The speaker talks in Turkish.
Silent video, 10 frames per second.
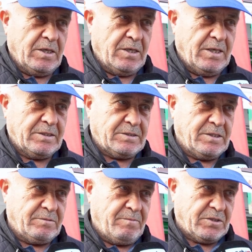E,
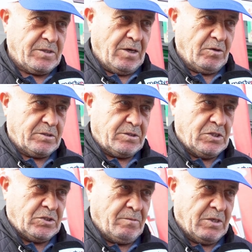eski mesela
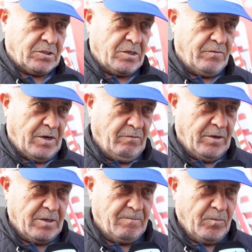ilçe başkanı falan
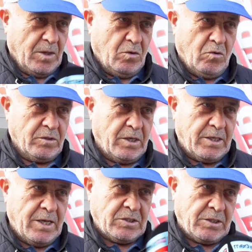var ya. Zafer
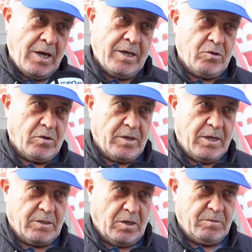çok. Gelse daha iyi olur
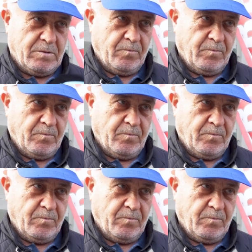yani tabii.